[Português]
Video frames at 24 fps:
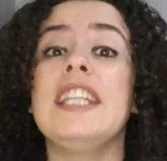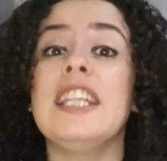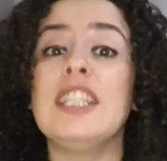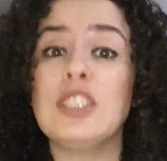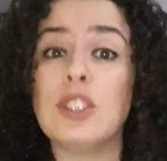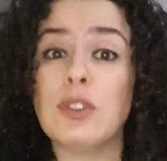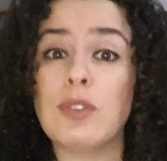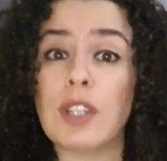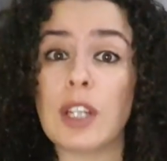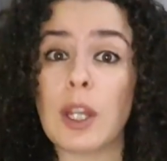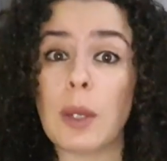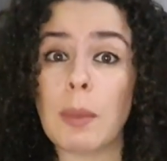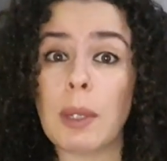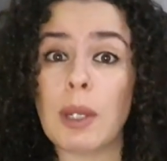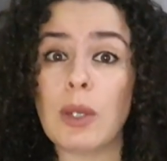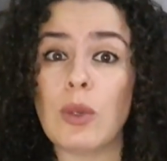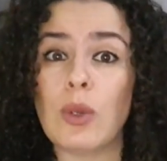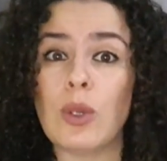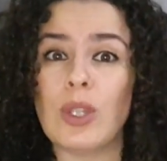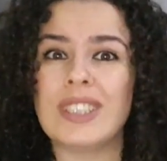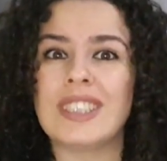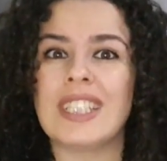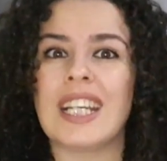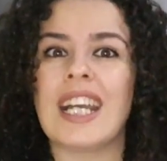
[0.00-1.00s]
E deixa eu falar
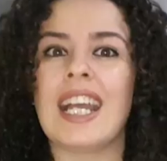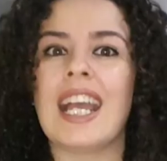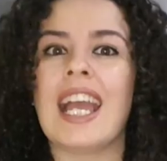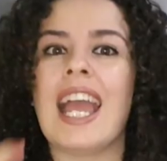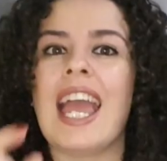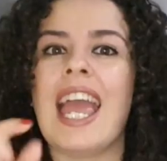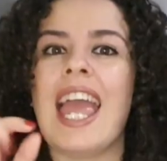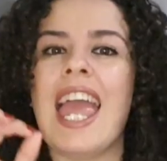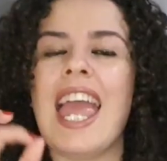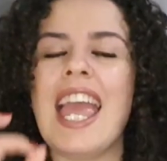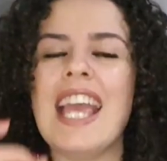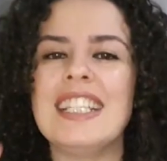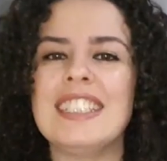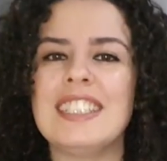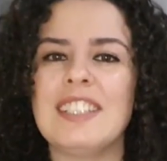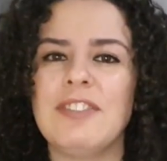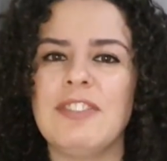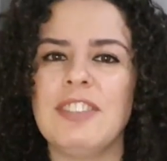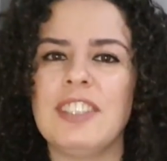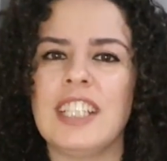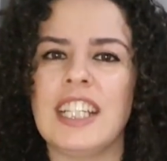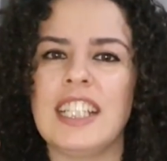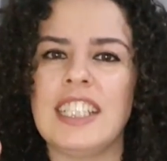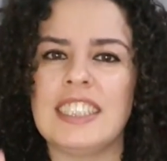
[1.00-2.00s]
uma coisa,
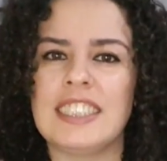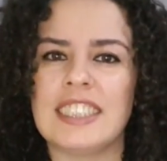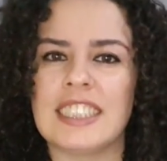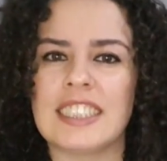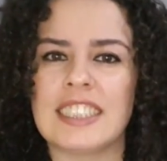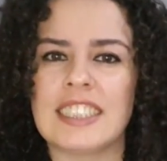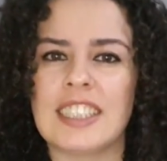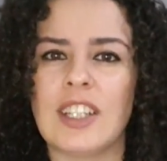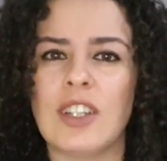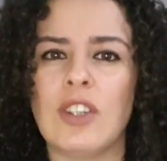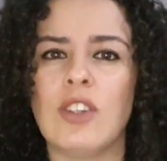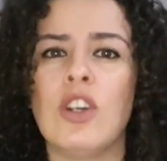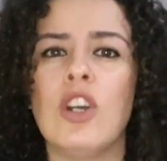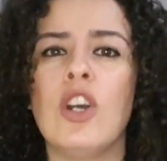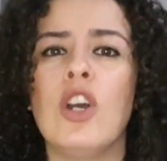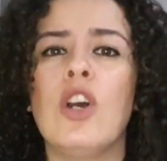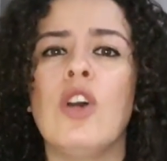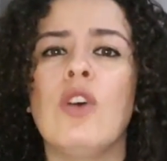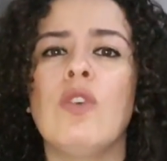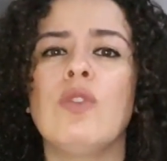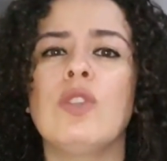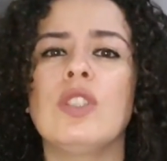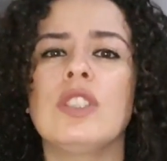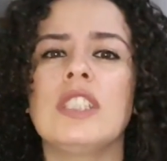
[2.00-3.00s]
essa finalização
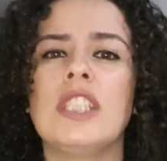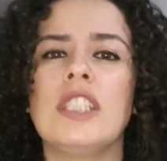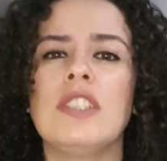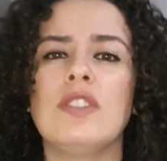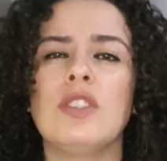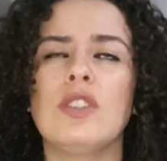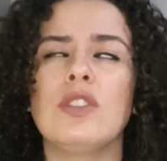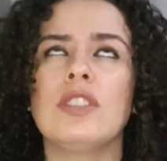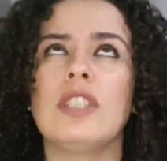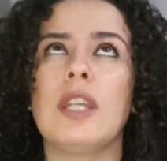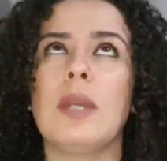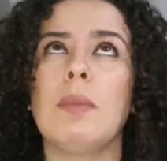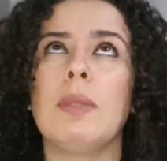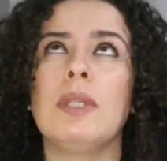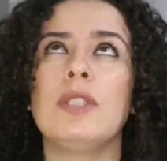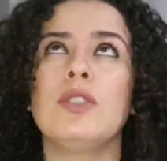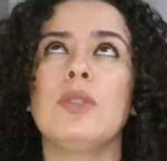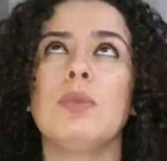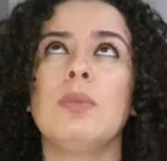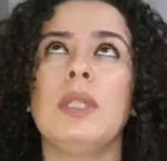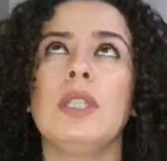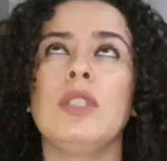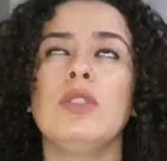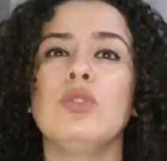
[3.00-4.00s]
vocês vão ter
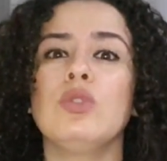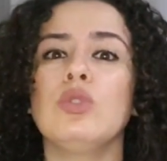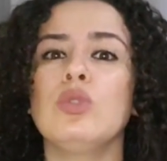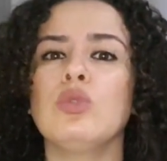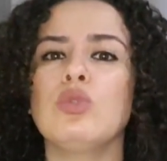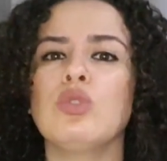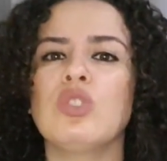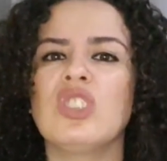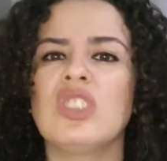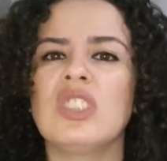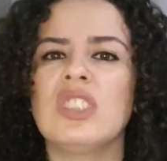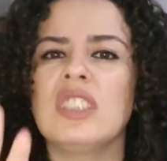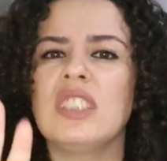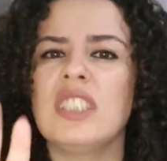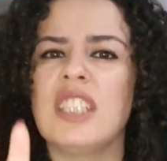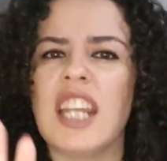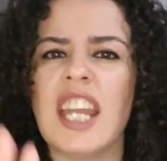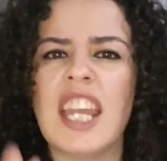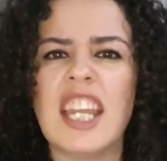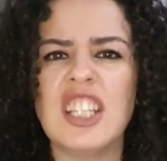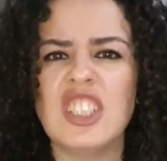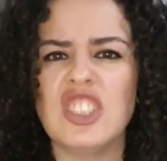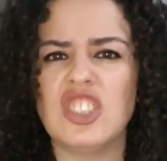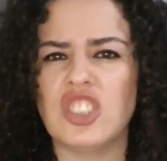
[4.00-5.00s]
mais ou menos uns
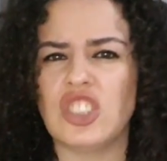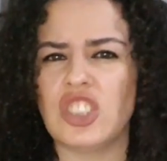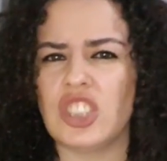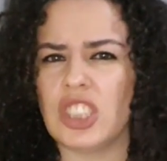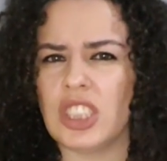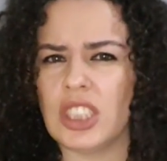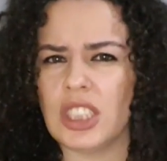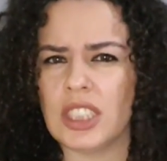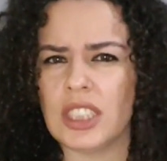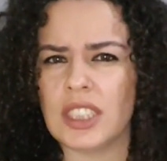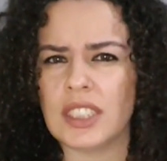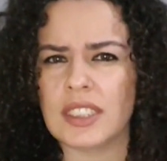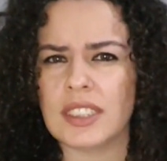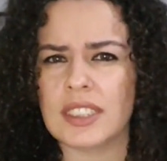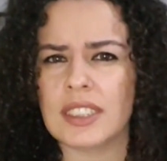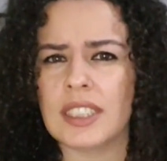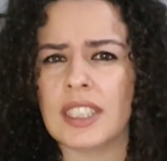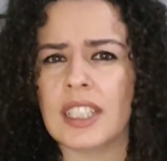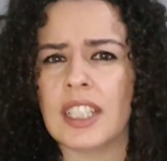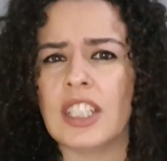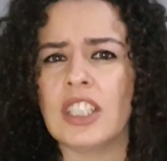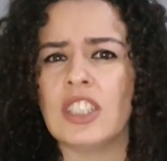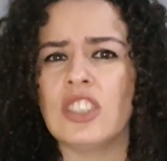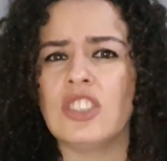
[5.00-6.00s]
3 dias